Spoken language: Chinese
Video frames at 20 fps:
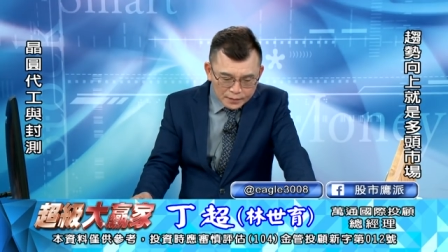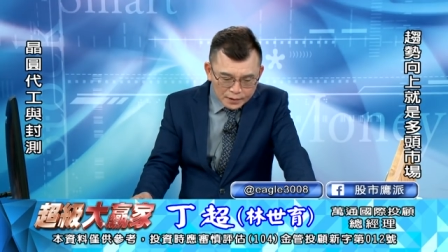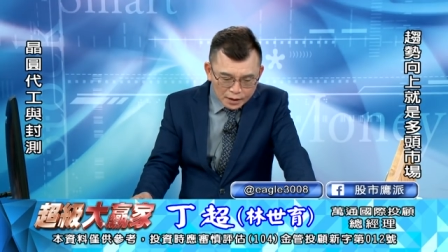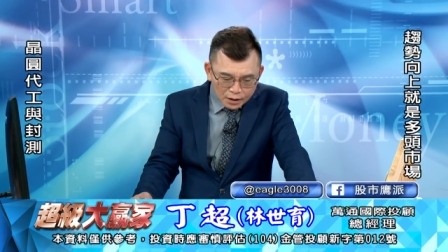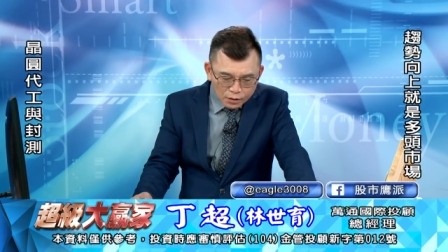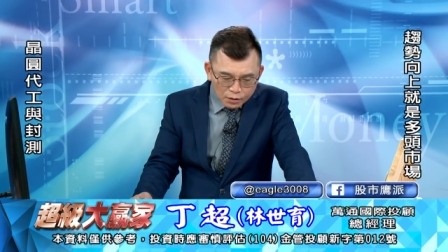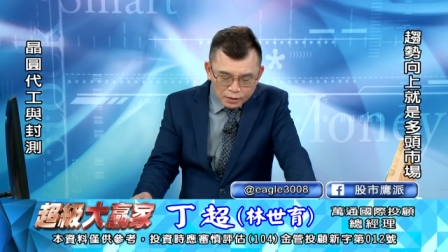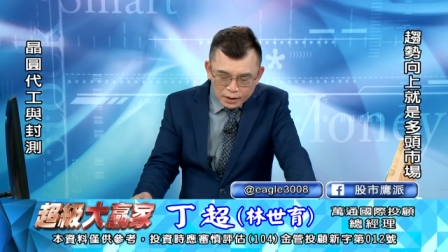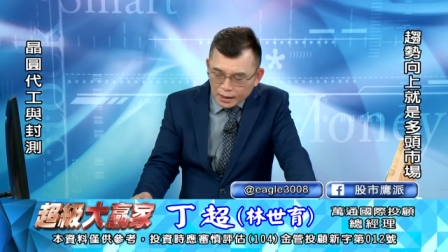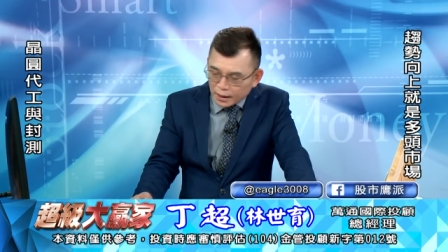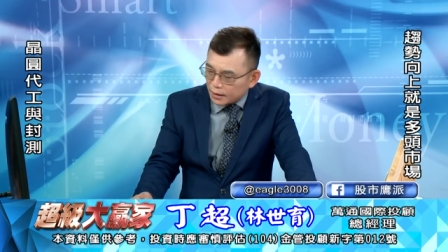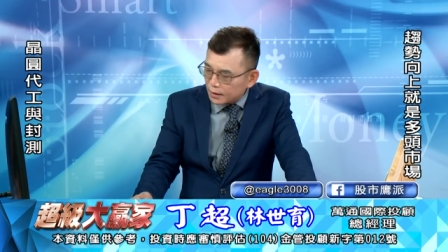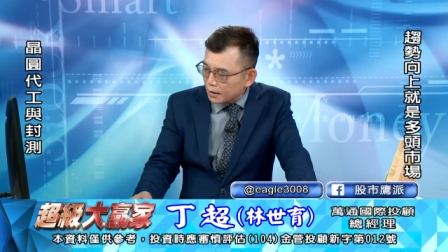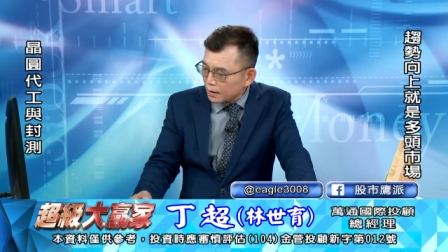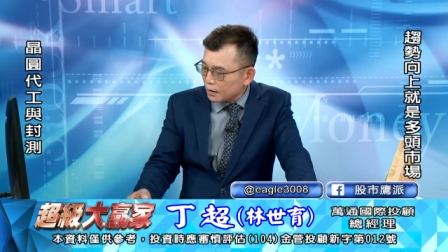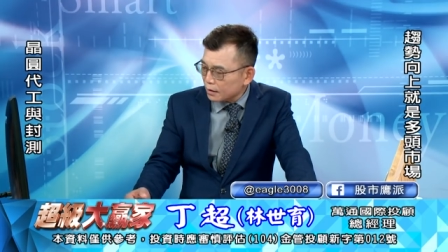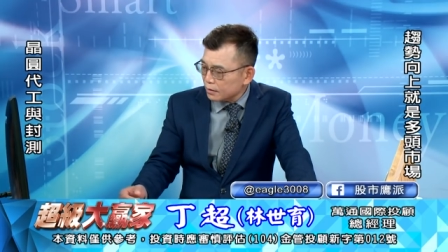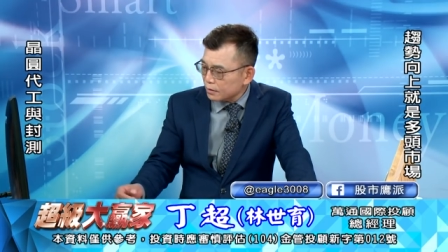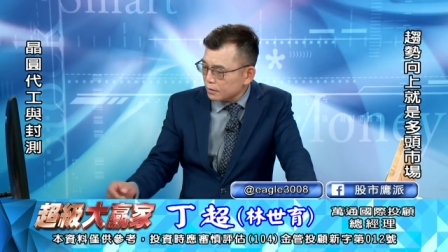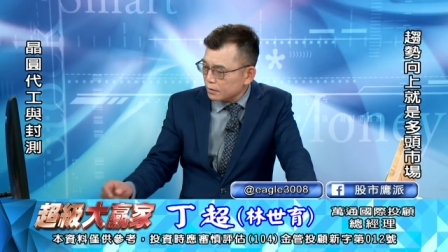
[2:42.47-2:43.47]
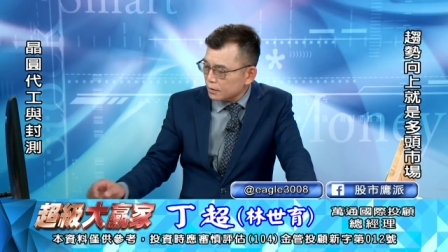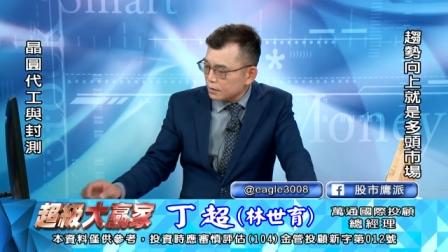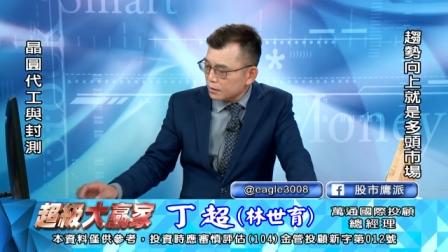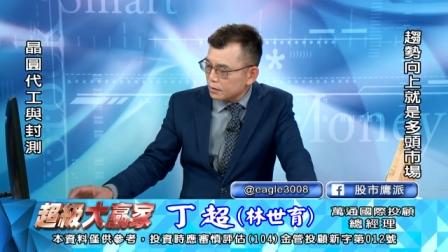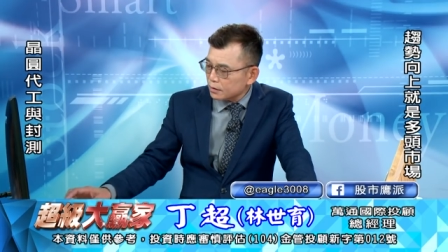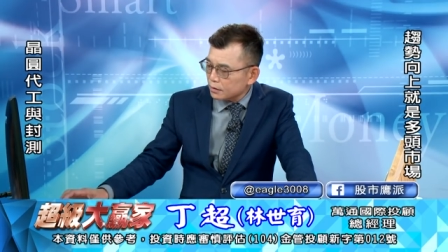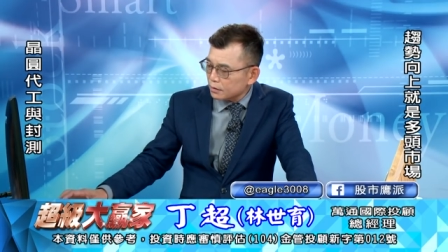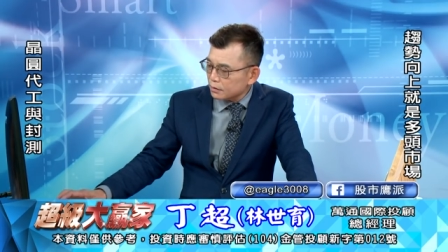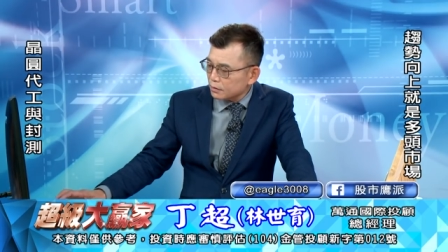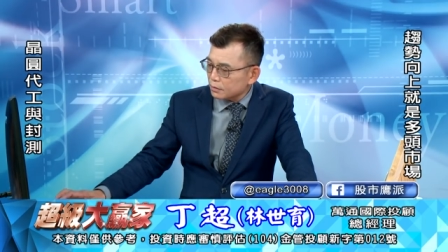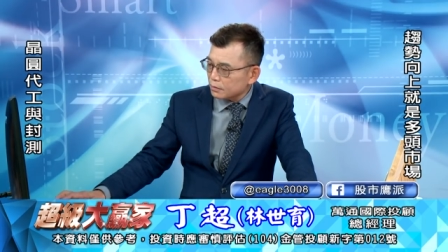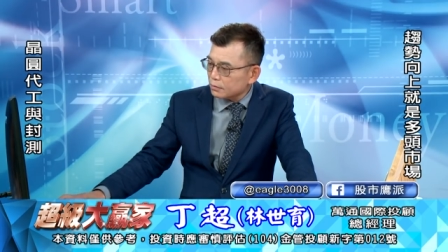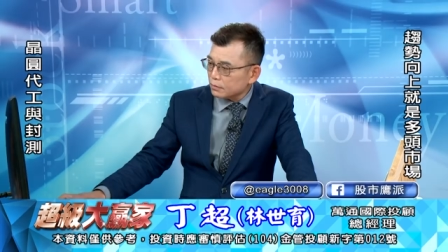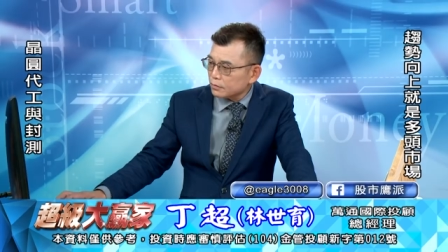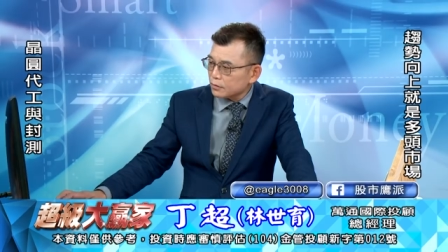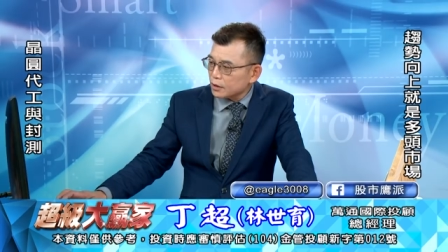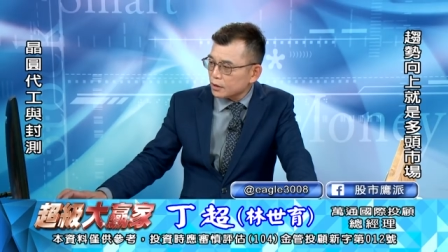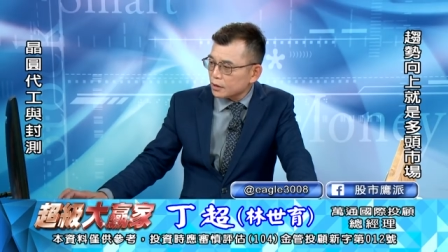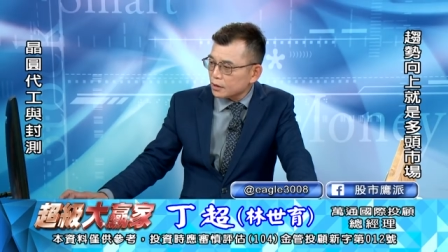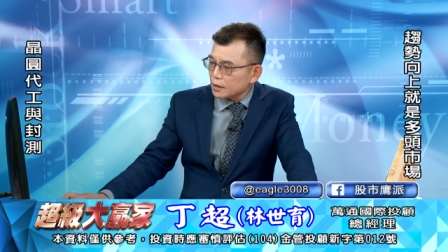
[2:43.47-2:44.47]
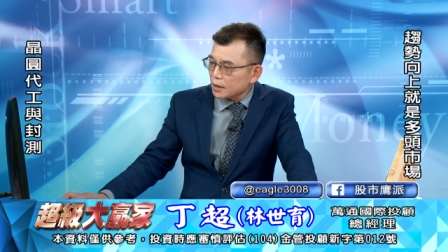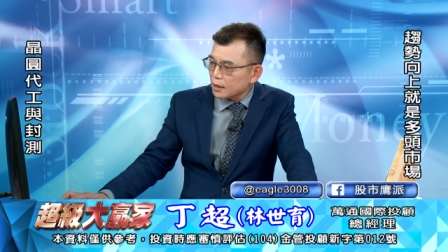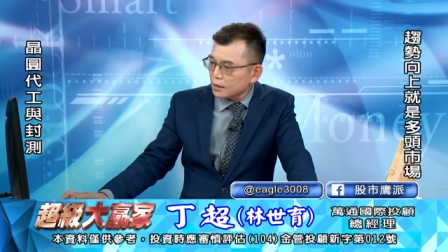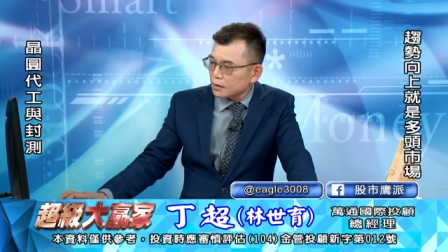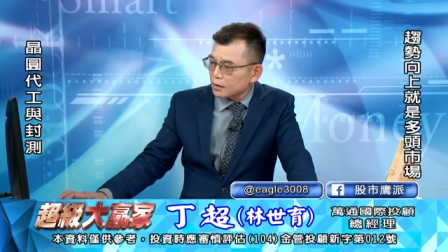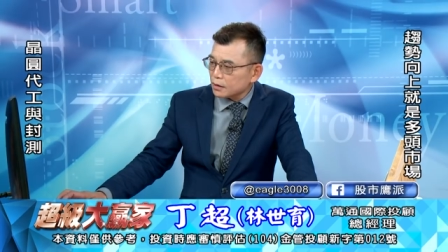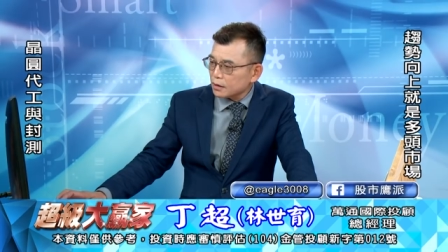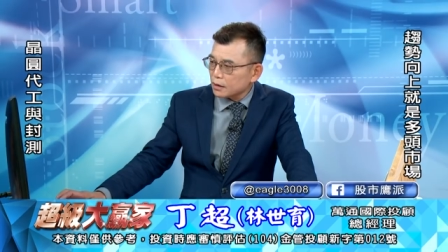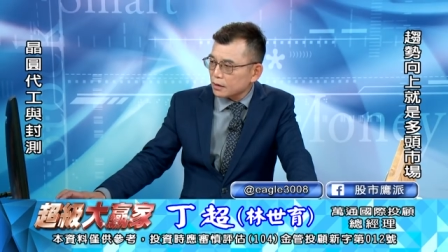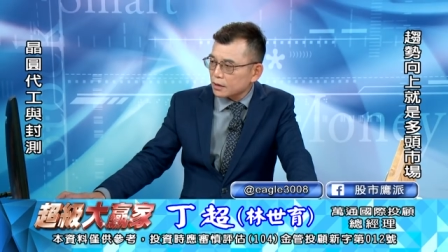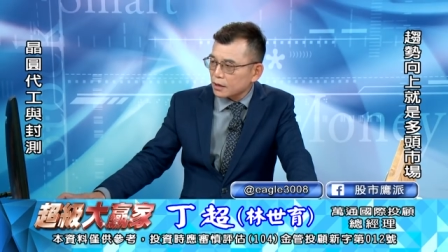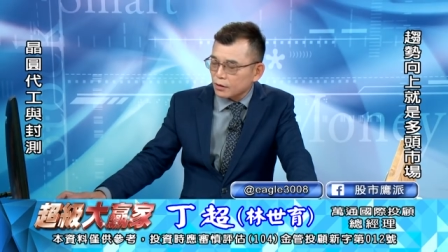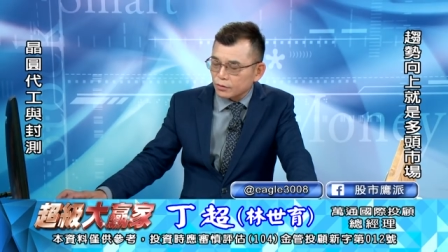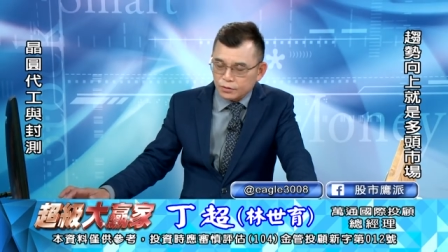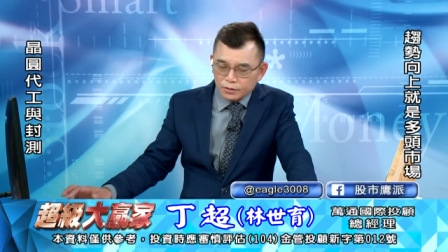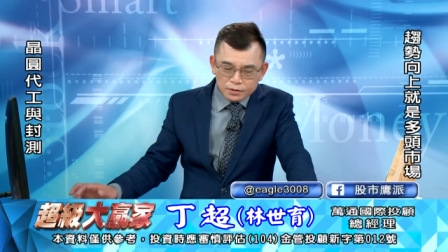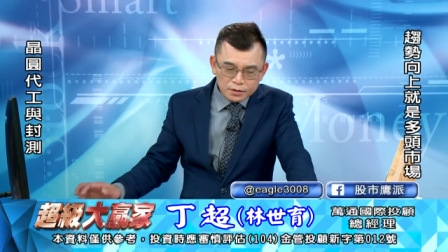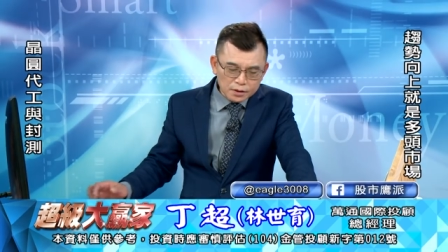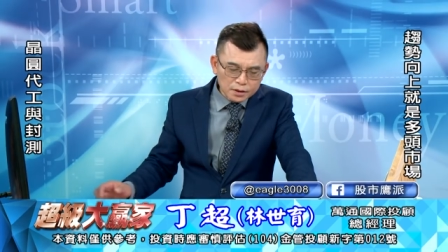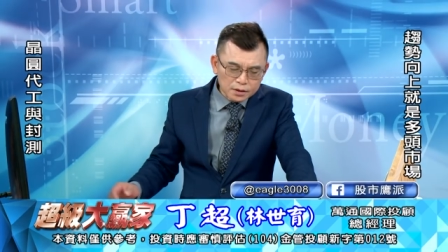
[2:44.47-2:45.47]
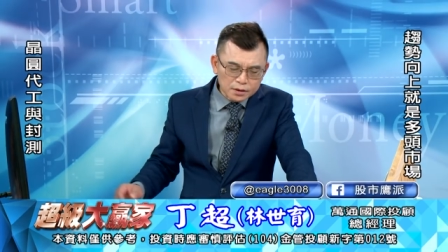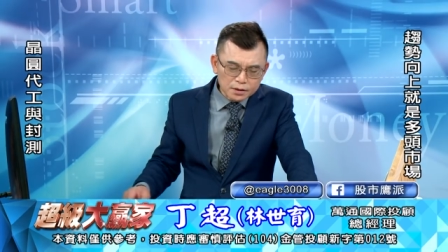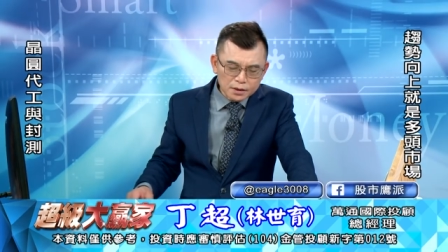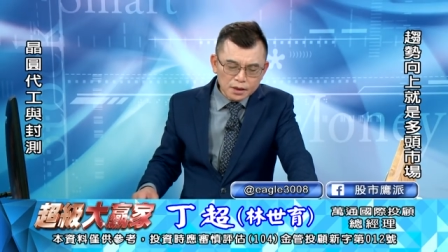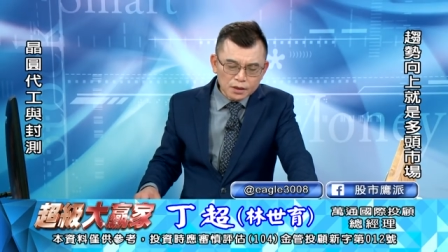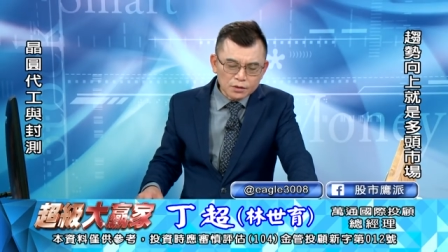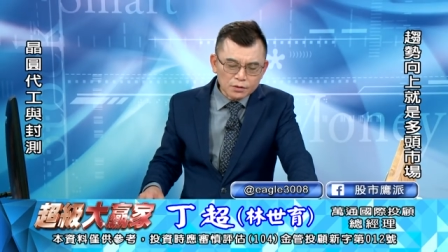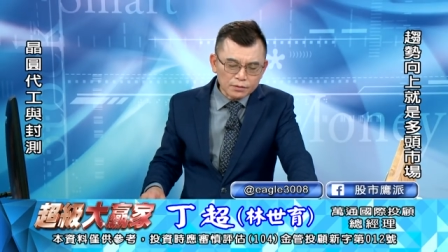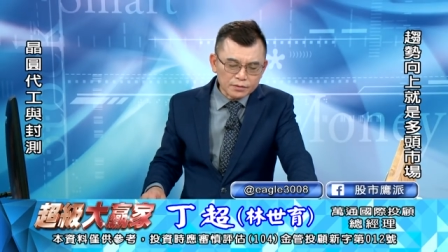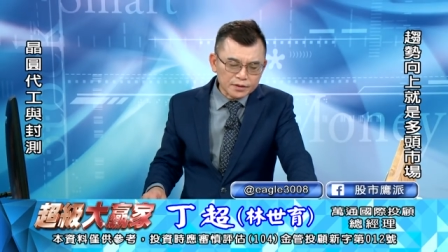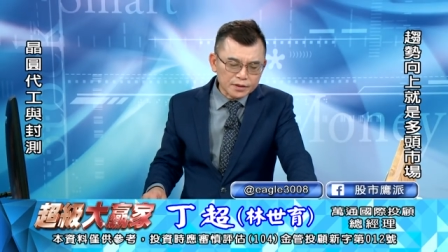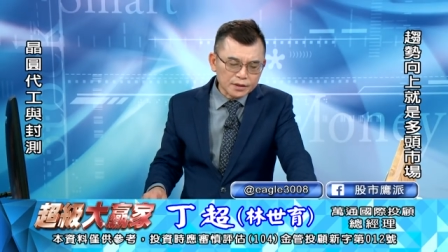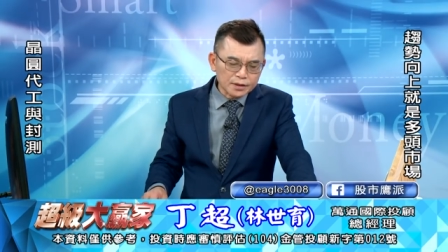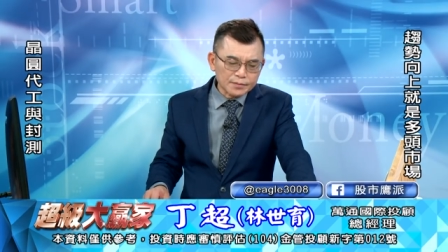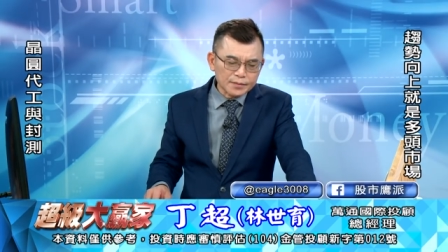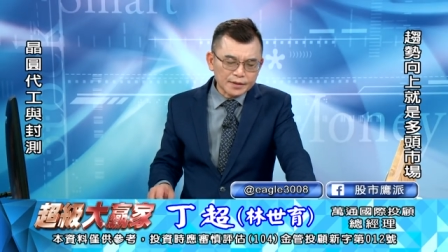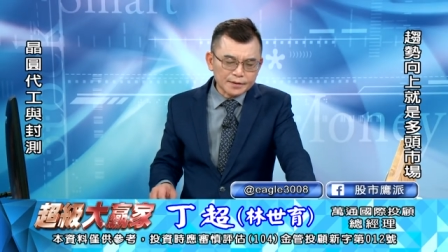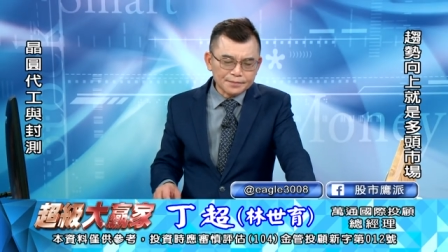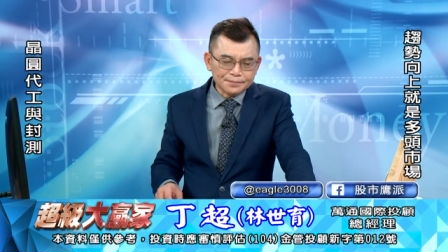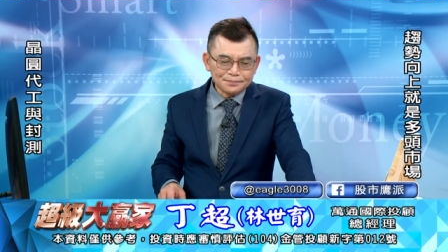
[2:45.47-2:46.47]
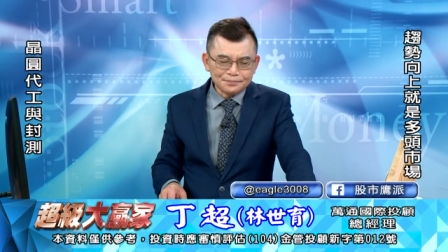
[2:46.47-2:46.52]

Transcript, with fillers: 红海当然就是最近在这个炒作这个电动车嘛。